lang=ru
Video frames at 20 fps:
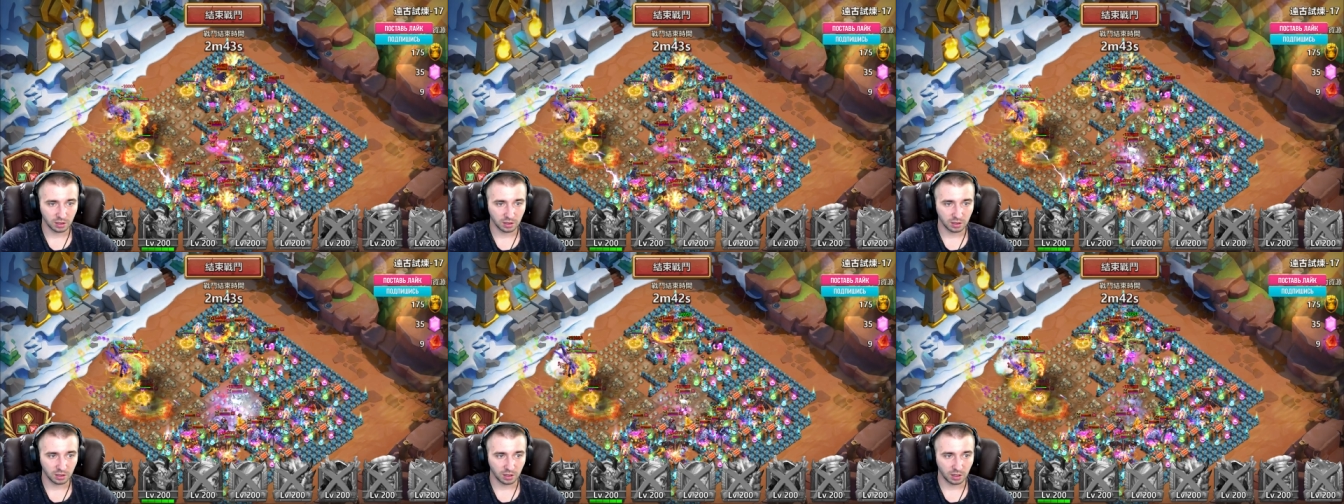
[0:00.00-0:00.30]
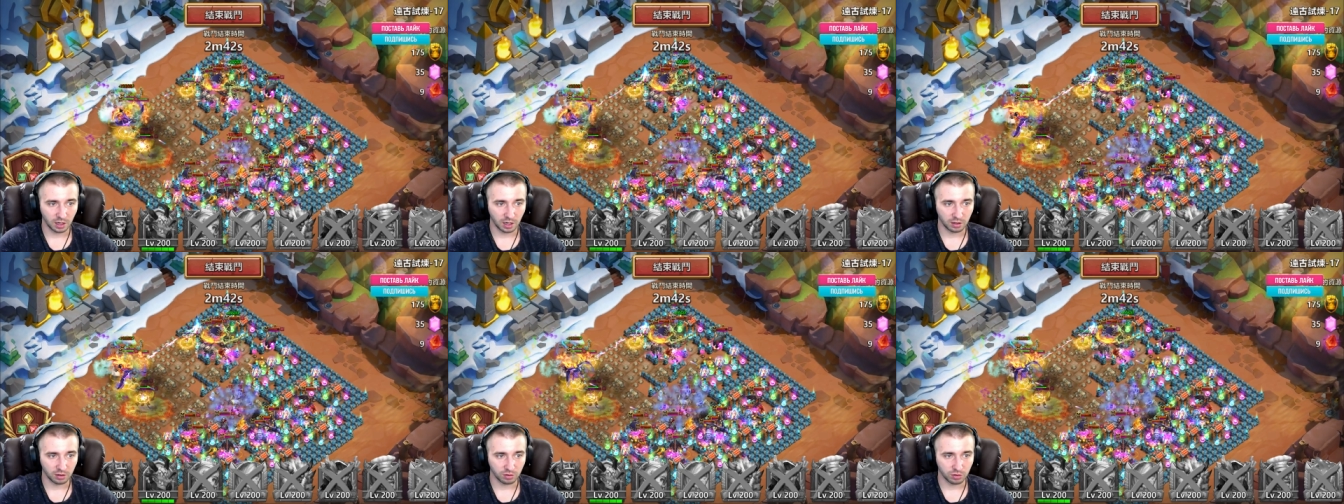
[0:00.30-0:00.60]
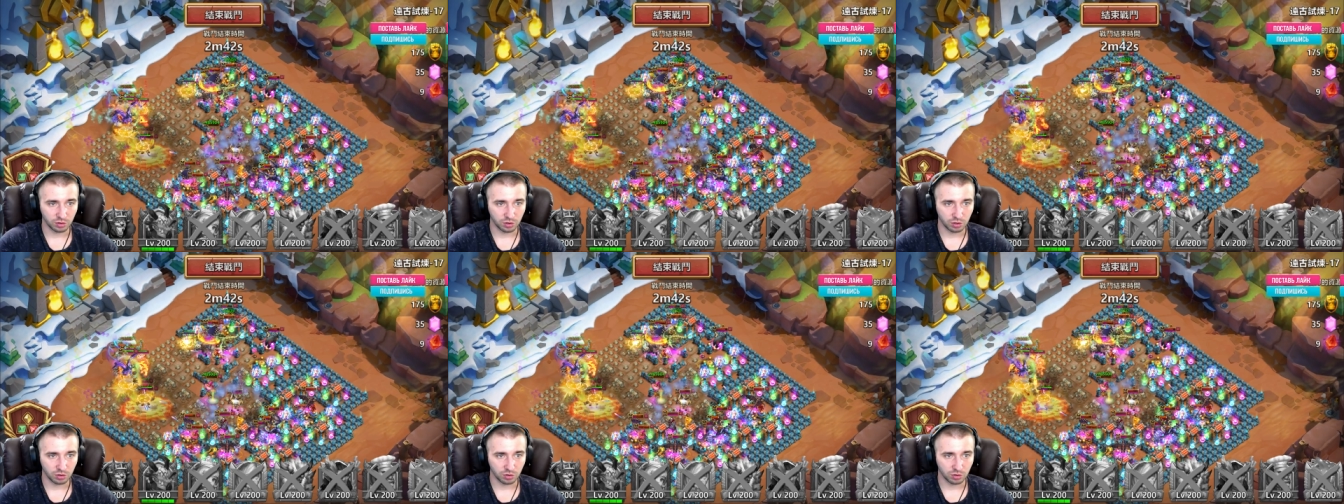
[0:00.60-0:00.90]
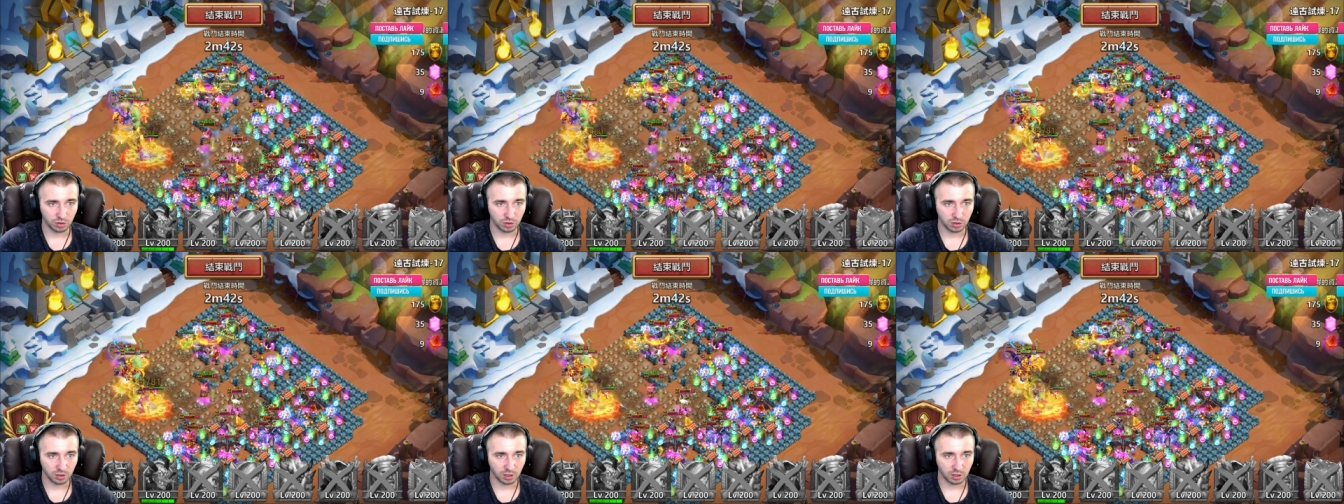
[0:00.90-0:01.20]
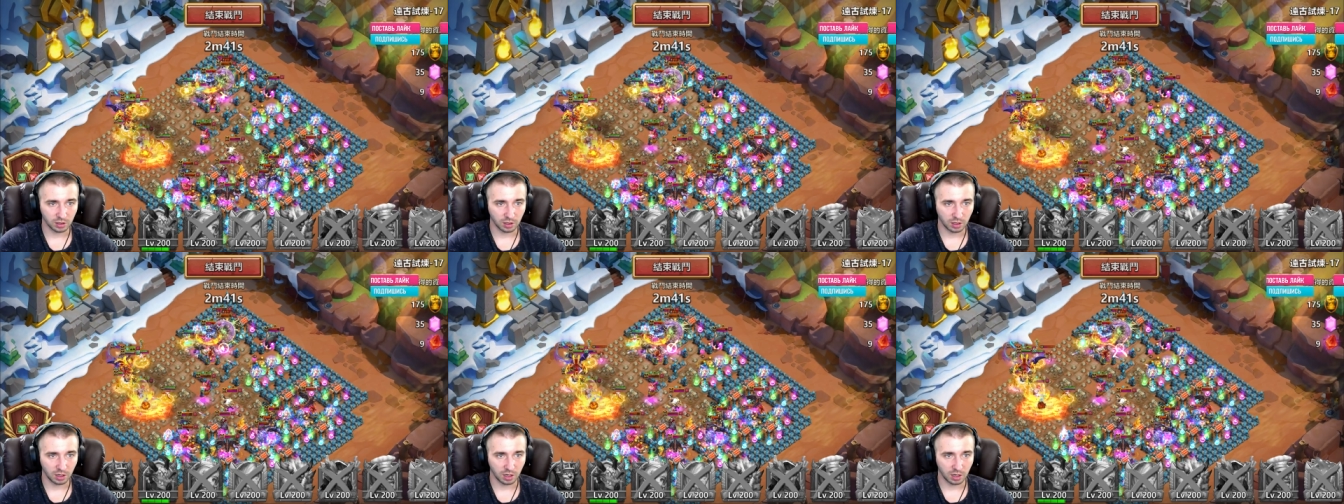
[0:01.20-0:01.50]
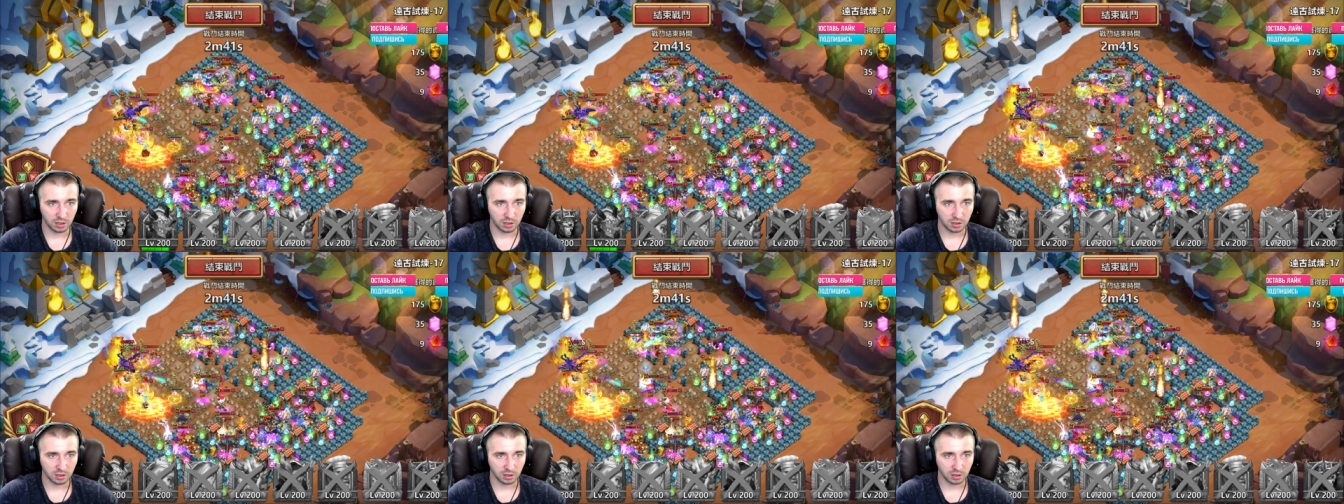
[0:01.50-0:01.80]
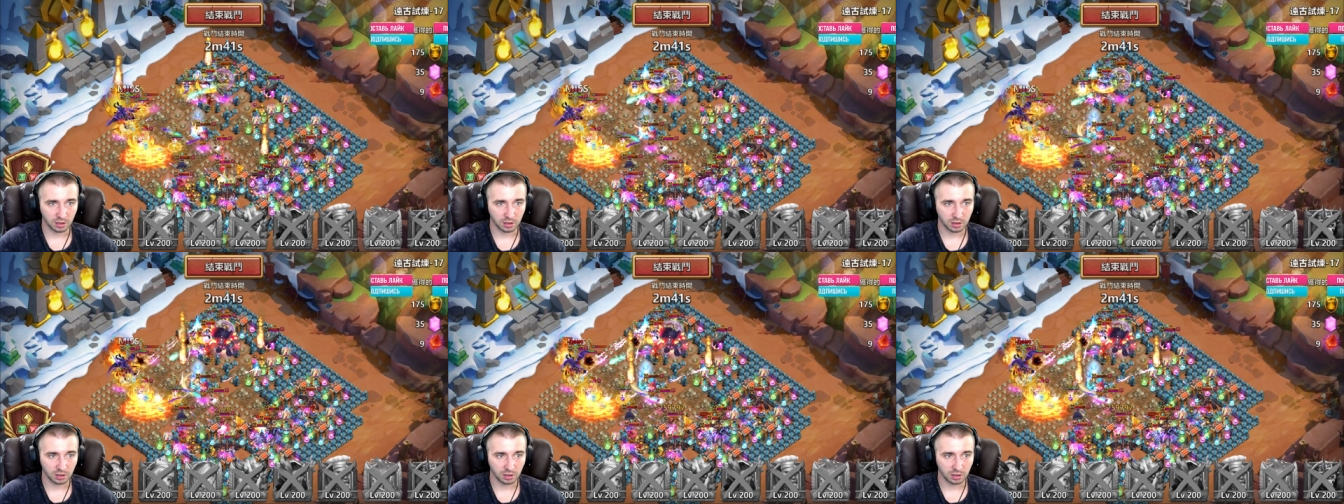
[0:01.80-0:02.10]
Реально очень жесткая локация.